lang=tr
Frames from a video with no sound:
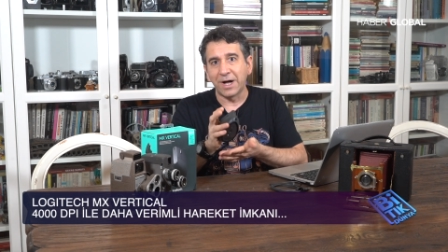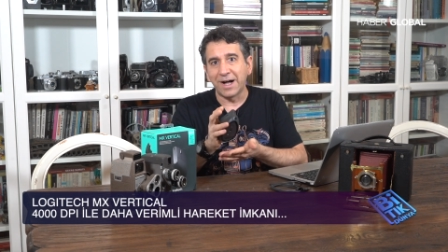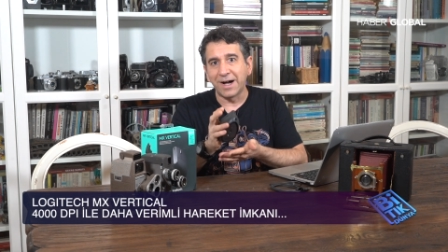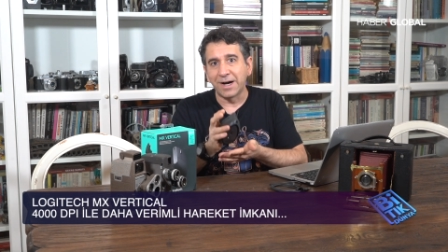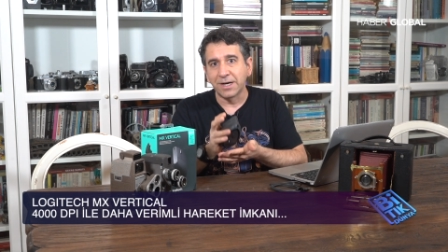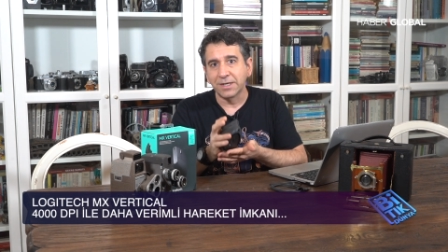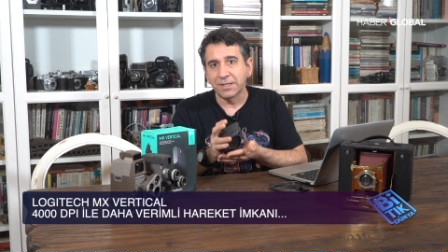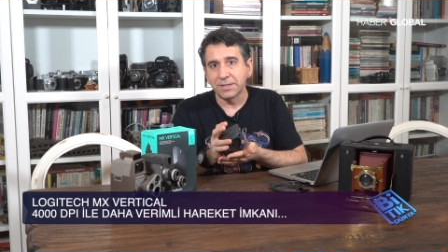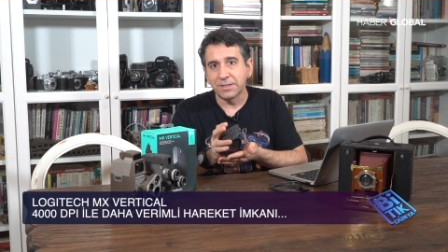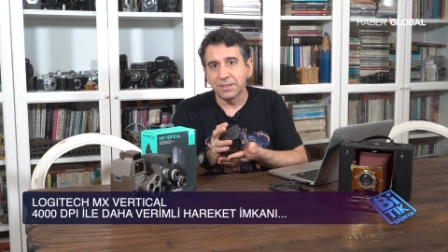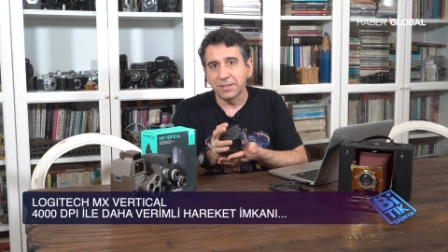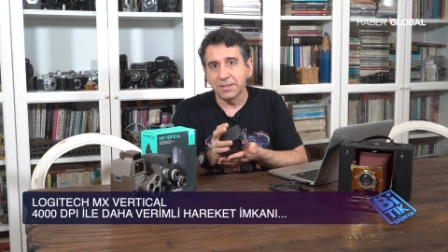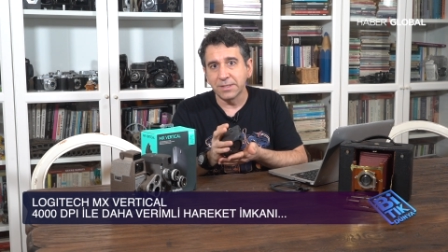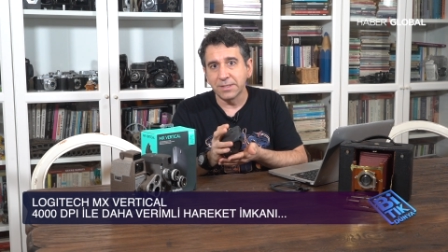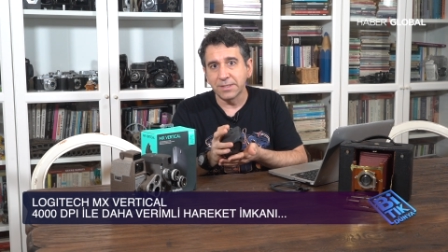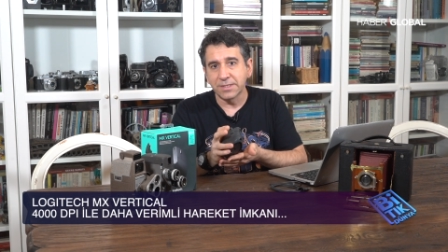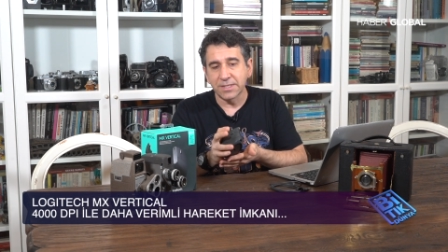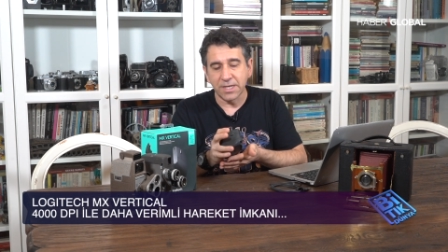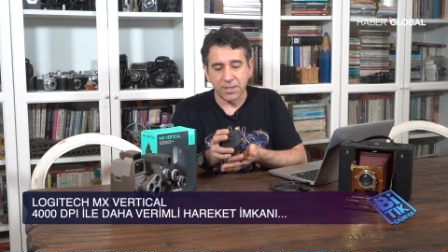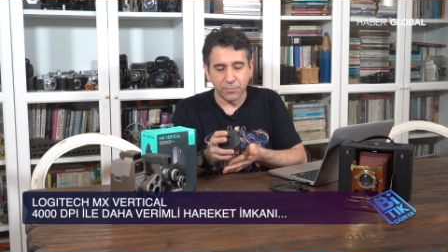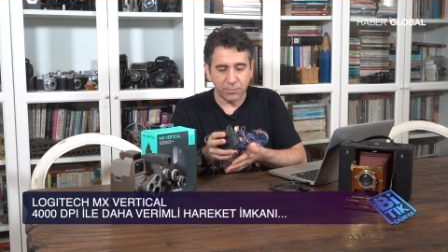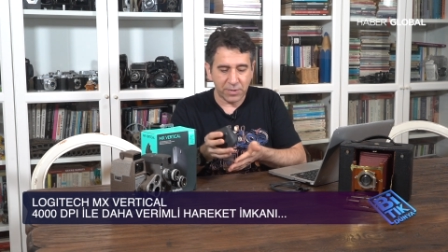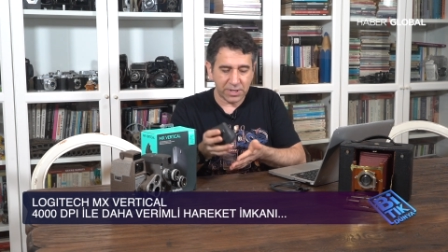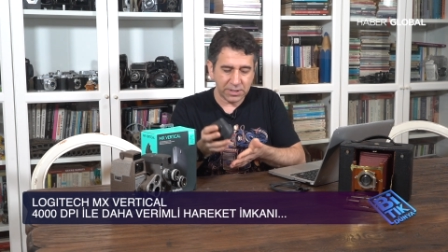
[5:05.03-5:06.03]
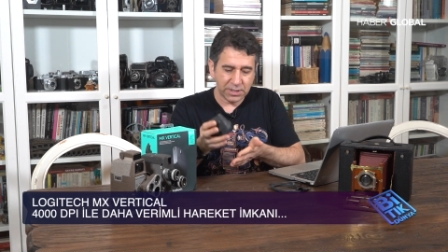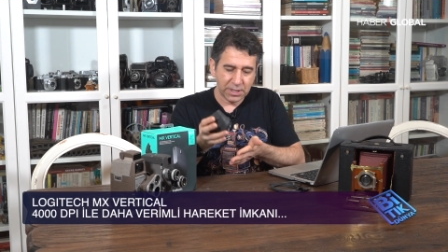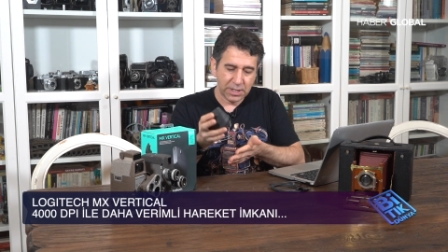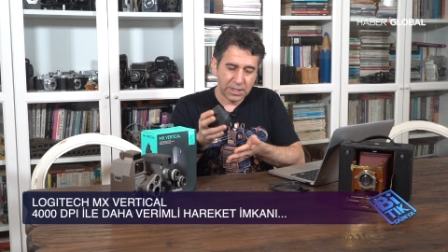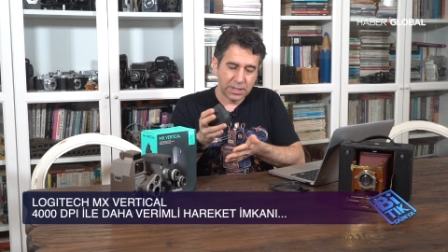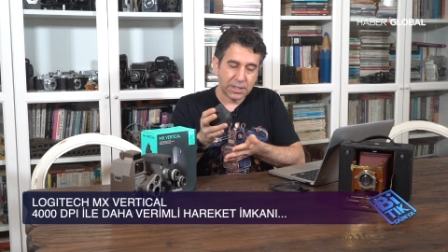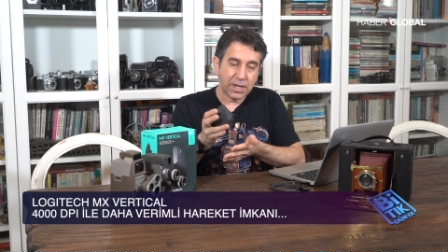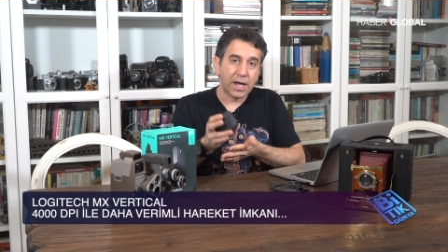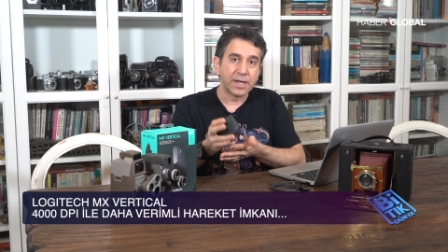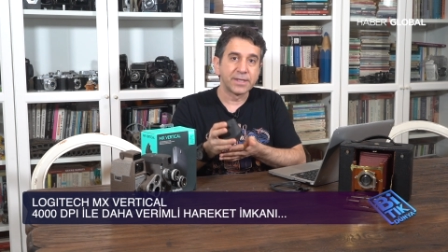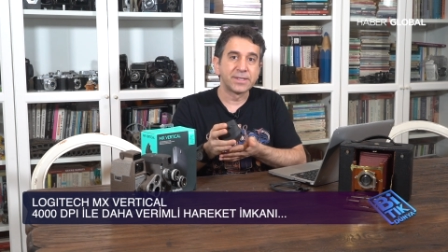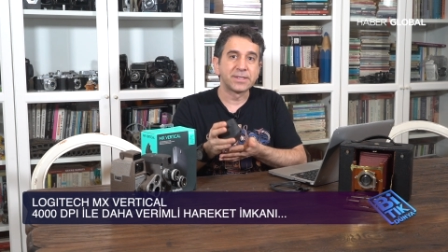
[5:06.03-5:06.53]
arttığı zaman
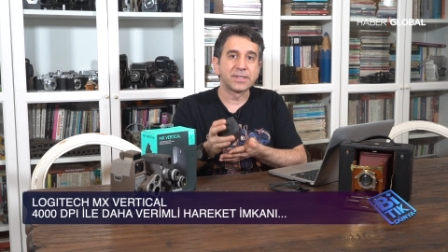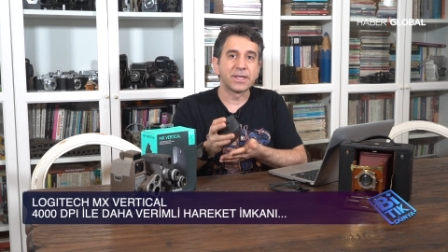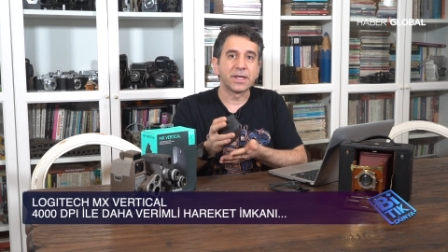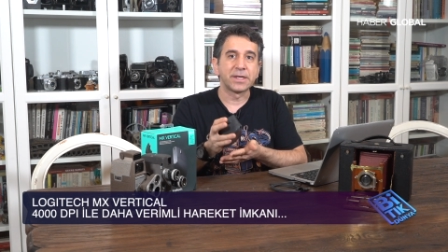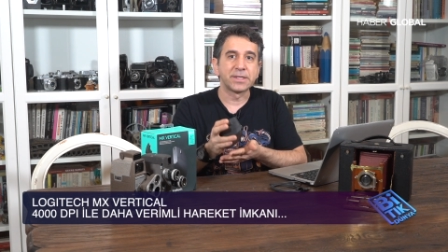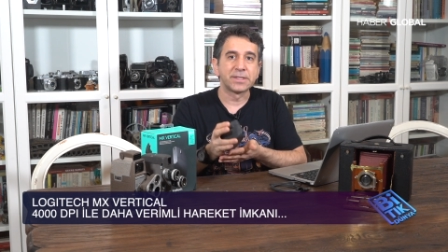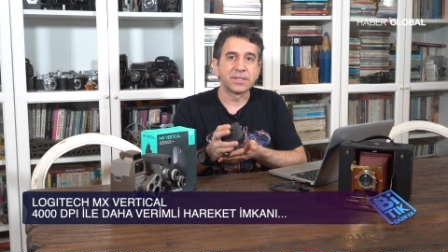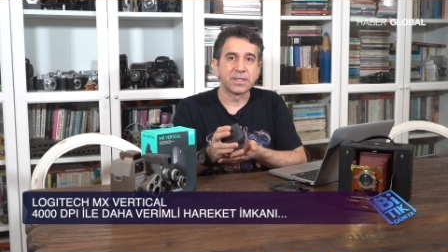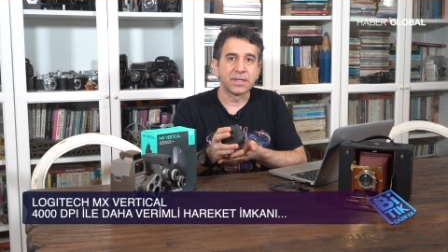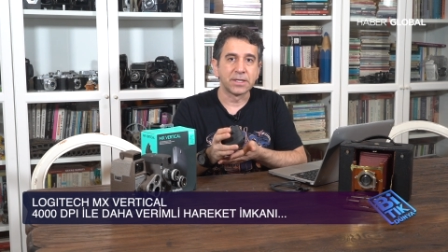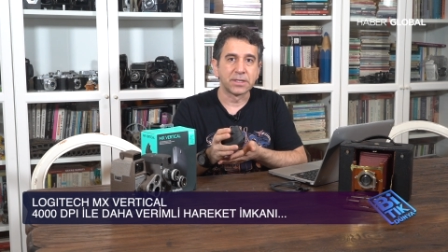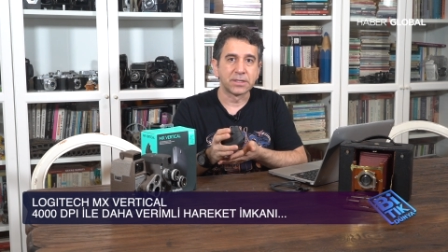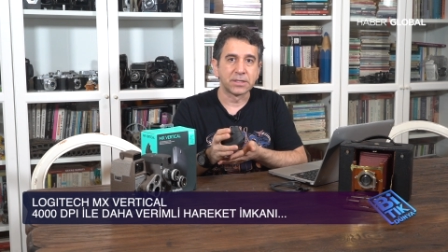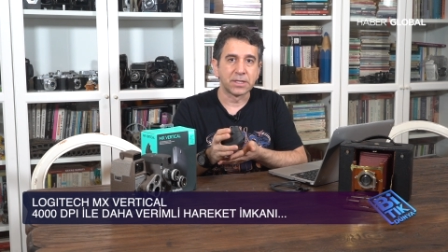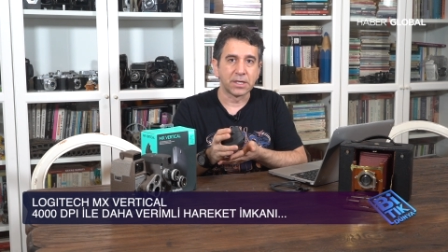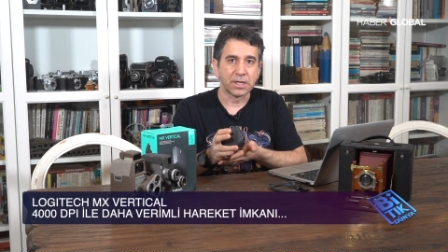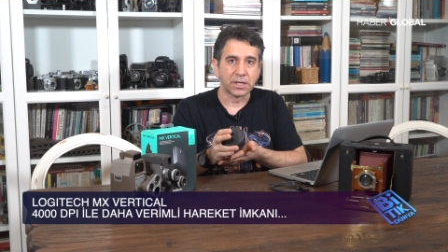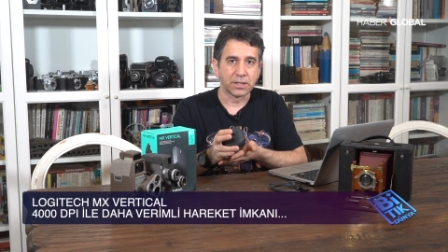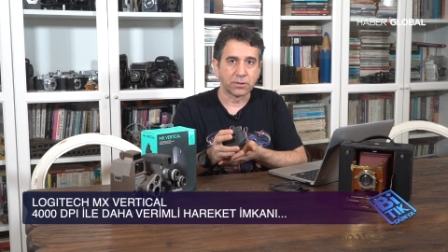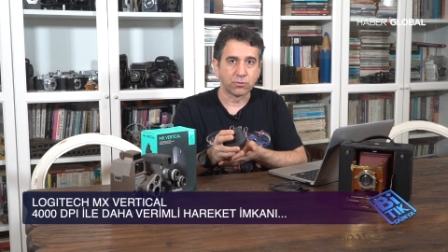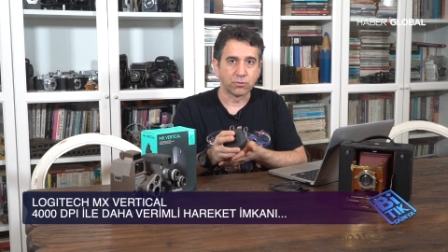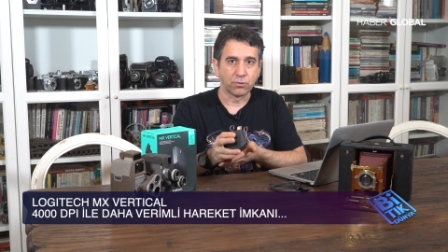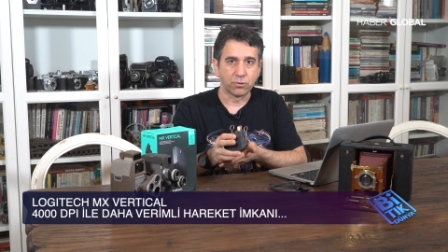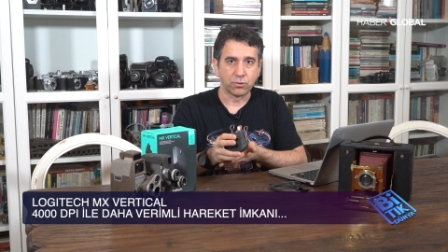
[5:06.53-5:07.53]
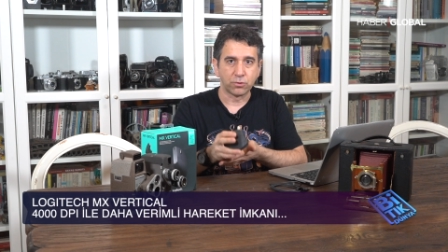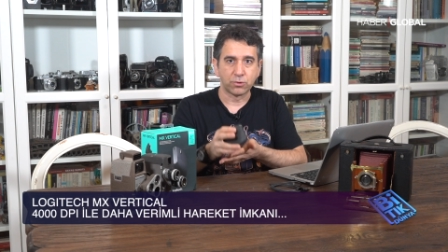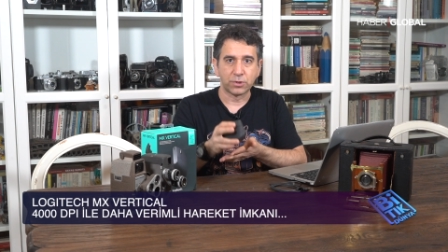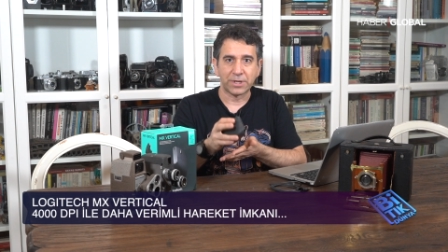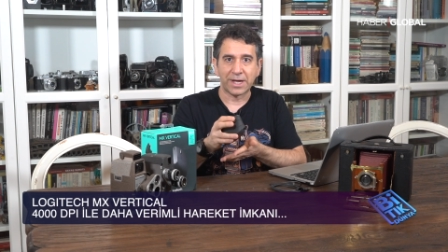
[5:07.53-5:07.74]
hassasiyet de artıyor.